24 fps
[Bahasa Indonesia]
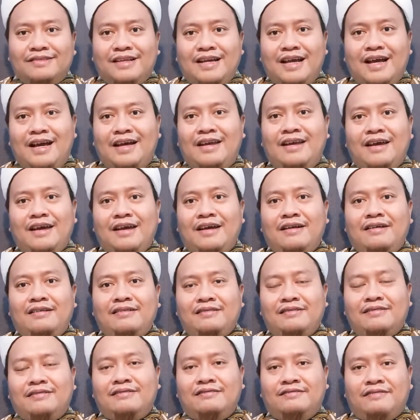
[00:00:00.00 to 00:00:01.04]
ada
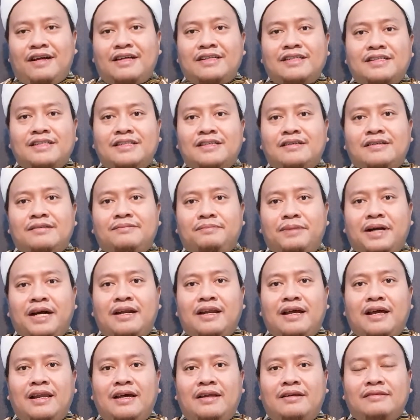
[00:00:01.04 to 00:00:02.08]
fase
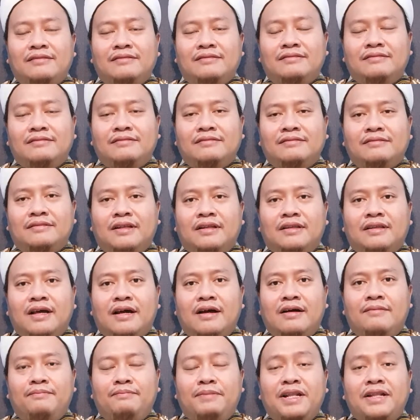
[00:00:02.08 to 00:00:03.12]
pengenalan
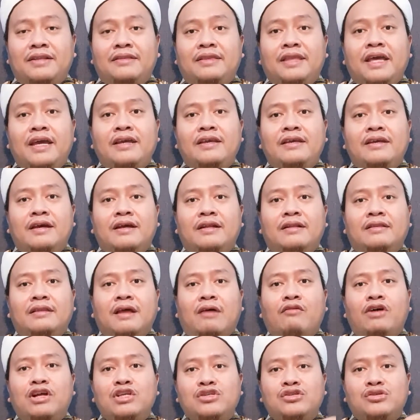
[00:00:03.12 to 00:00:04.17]
tentang pentingnya
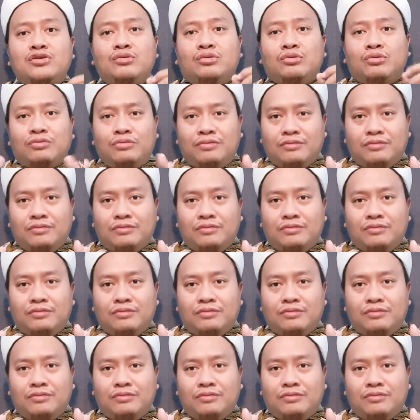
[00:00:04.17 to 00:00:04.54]
tawajuh